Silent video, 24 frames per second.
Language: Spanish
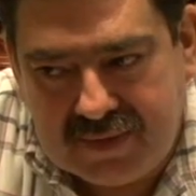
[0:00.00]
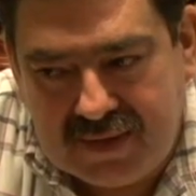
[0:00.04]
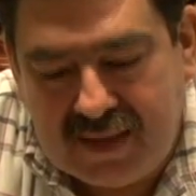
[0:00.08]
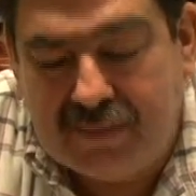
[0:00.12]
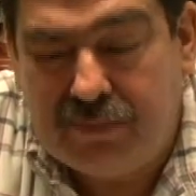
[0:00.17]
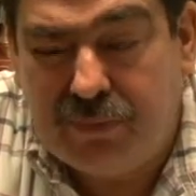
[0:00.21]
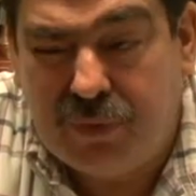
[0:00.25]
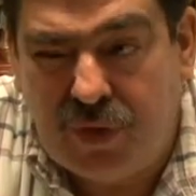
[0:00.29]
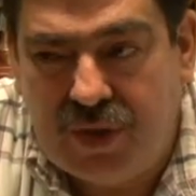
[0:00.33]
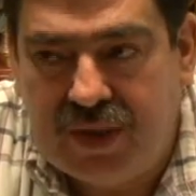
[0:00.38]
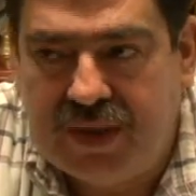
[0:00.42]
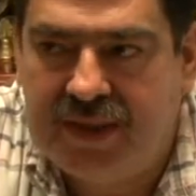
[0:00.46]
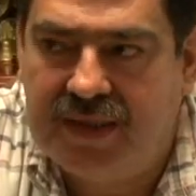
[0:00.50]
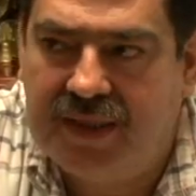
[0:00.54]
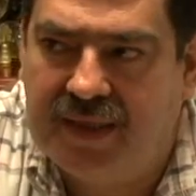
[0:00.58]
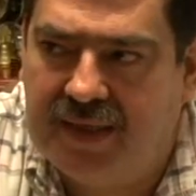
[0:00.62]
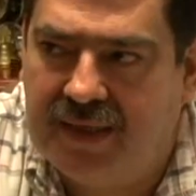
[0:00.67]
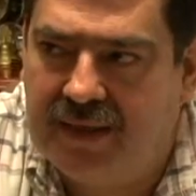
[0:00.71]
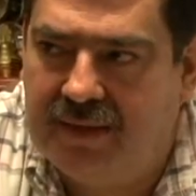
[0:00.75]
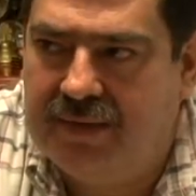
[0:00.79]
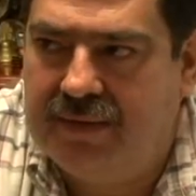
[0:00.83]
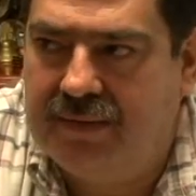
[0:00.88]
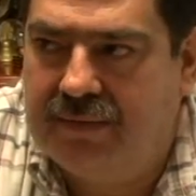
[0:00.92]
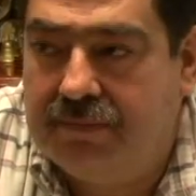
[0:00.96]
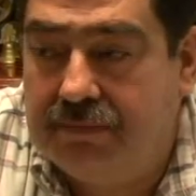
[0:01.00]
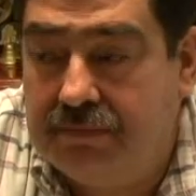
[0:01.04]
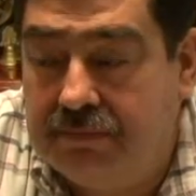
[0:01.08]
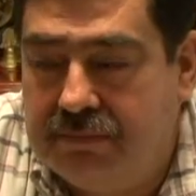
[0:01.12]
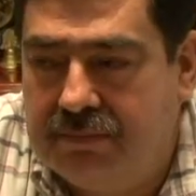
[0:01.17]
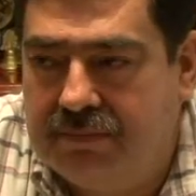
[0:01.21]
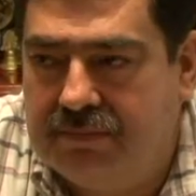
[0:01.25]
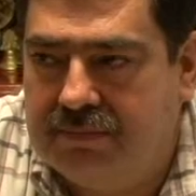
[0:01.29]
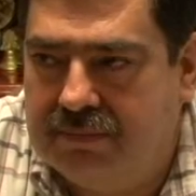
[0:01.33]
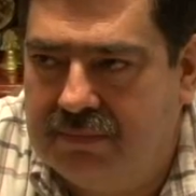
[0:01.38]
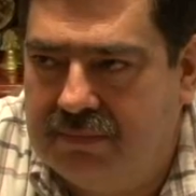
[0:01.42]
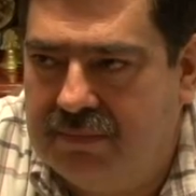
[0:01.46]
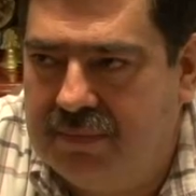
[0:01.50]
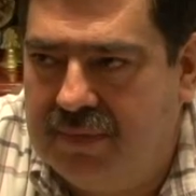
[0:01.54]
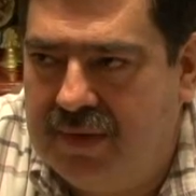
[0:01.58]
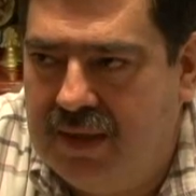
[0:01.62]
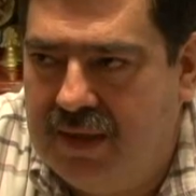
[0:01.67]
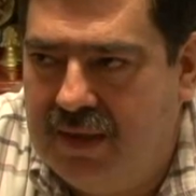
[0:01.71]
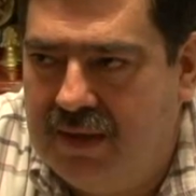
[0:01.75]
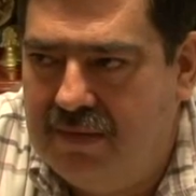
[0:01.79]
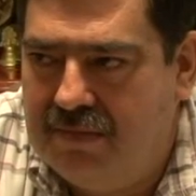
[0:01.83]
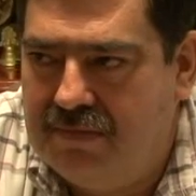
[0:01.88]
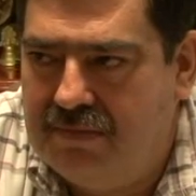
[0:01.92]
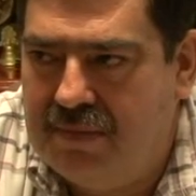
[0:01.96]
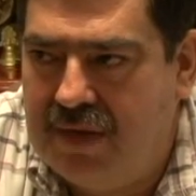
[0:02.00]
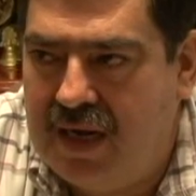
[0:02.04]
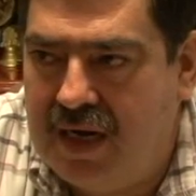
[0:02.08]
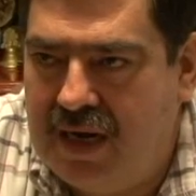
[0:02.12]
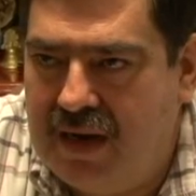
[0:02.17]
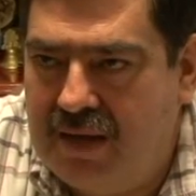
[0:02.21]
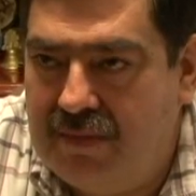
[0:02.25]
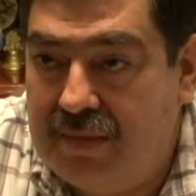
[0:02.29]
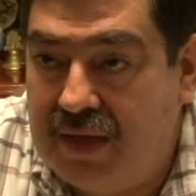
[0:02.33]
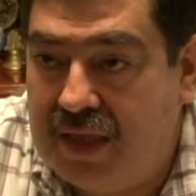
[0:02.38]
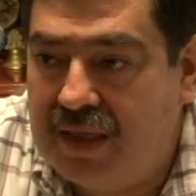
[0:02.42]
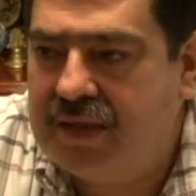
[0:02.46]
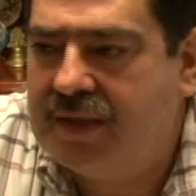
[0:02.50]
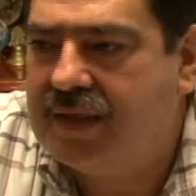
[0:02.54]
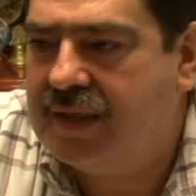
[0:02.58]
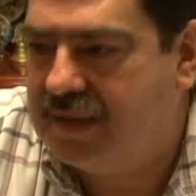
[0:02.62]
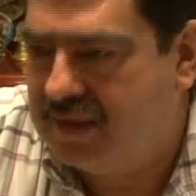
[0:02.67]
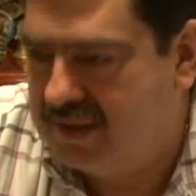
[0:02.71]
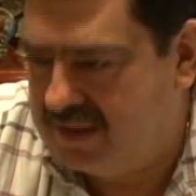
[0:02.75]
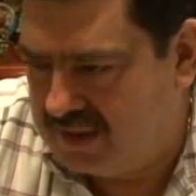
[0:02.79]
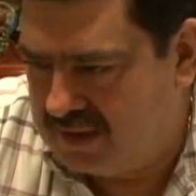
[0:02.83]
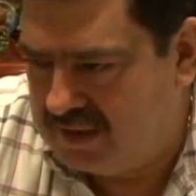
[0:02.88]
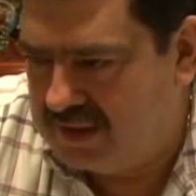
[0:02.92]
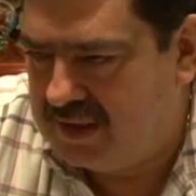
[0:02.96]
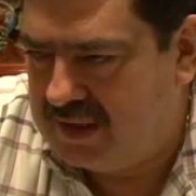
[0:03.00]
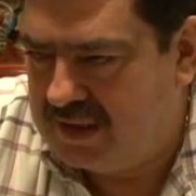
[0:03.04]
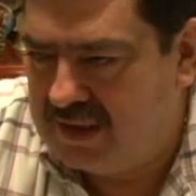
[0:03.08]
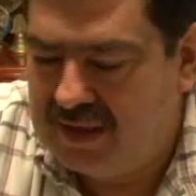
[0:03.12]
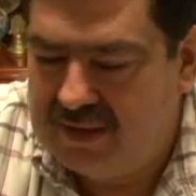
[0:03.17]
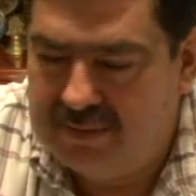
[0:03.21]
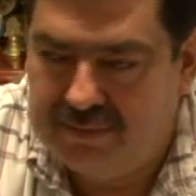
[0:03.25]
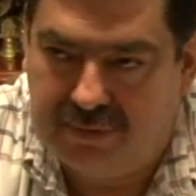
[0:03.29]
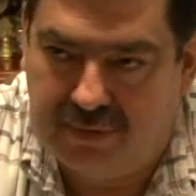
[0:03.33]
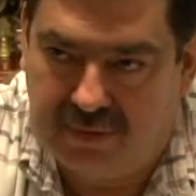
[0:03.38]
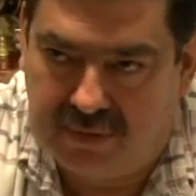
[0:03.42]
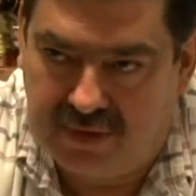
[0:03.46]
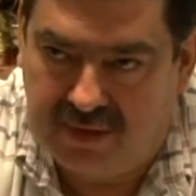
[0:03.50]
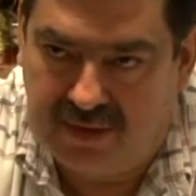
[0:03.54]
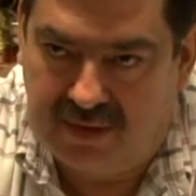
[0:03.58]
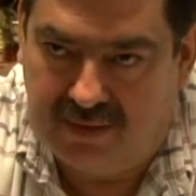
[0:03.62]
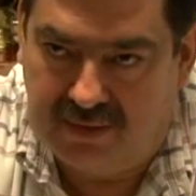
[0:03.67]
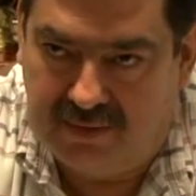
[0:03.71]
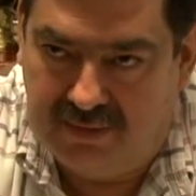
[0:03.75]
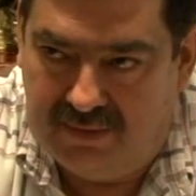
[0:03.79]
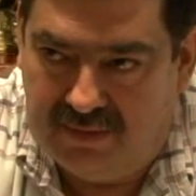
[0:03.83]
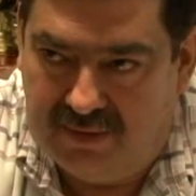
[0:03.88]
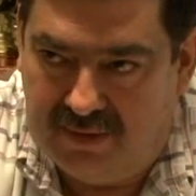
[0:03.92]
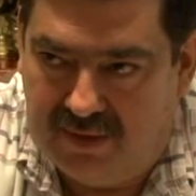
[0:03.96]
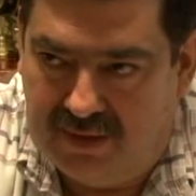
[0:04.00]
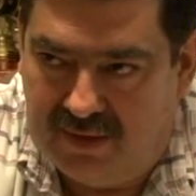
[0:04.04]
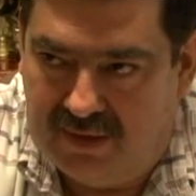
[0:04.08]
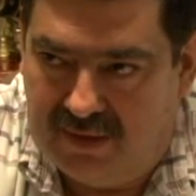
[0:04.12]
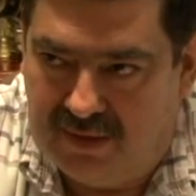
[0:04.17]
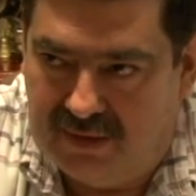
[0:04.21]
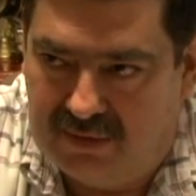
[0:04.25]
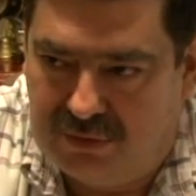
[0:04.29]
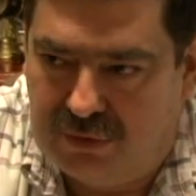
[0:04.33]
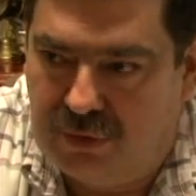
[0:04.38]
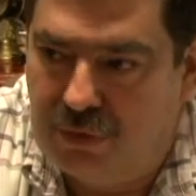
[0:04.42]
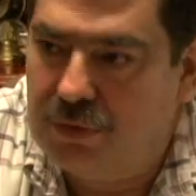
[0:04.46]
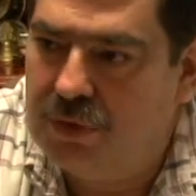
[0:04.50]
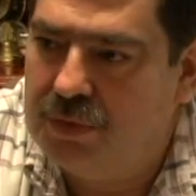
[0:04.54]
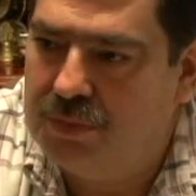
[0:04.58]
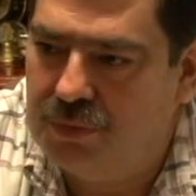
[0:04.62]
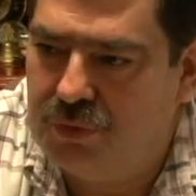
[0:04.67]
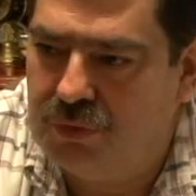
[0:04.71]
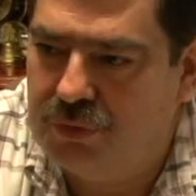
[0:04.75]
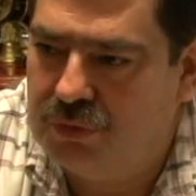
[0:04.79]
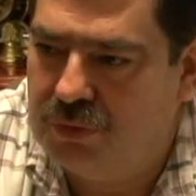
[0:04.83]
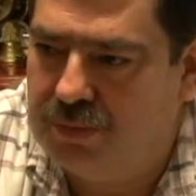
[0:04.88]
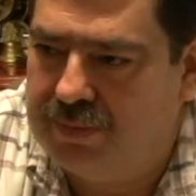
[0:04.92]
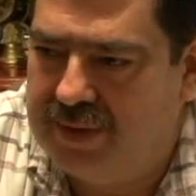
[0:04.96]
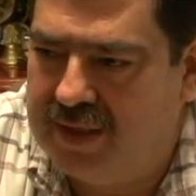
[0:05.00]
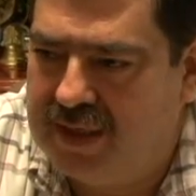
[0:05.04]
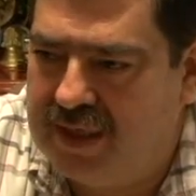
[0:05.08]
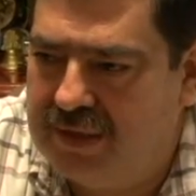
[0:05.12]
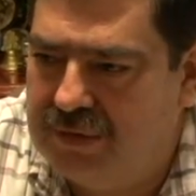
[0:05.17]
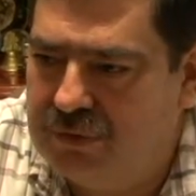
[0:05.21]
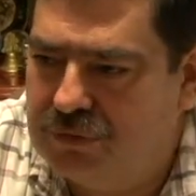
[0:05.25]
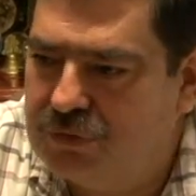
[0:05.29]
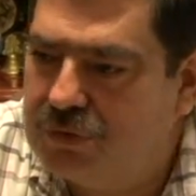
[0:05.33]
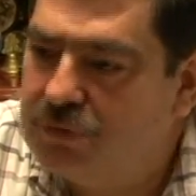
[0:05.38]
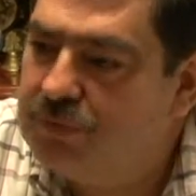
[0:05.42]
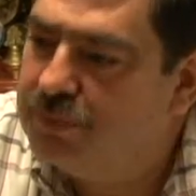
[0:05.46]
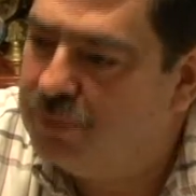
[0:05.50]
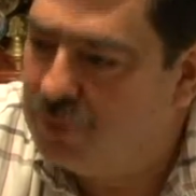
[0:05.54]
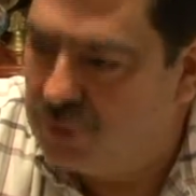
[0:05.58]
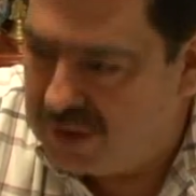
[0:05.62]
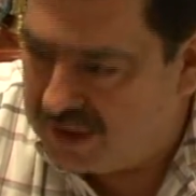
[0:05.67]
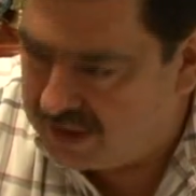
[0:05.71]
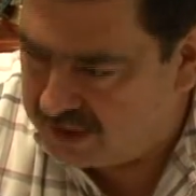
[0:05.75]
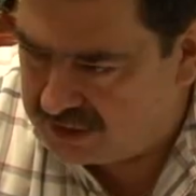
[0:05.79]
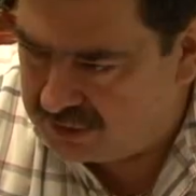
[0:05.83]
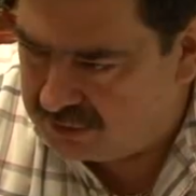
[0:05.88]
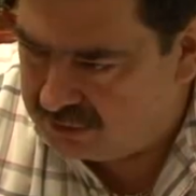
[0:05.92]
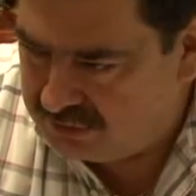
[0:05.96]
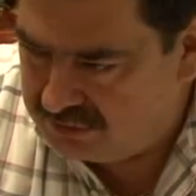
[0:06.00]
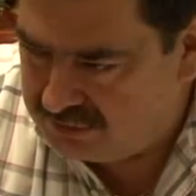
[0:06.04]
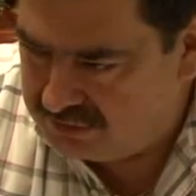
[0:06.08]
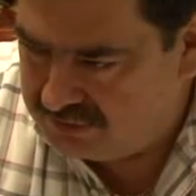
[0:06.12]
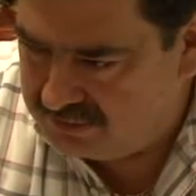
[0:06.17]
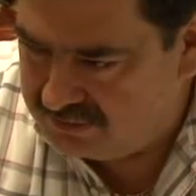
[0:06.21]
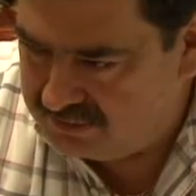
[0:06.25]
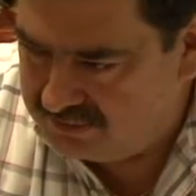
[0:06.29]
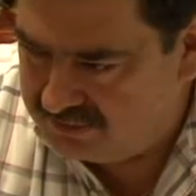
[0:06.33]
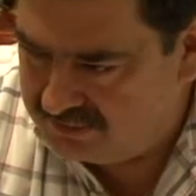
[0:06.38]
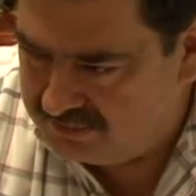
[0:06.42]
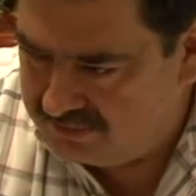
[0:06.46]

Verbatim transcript: la política mm, malamente entendida porque todo el mundo para ellos son políticos.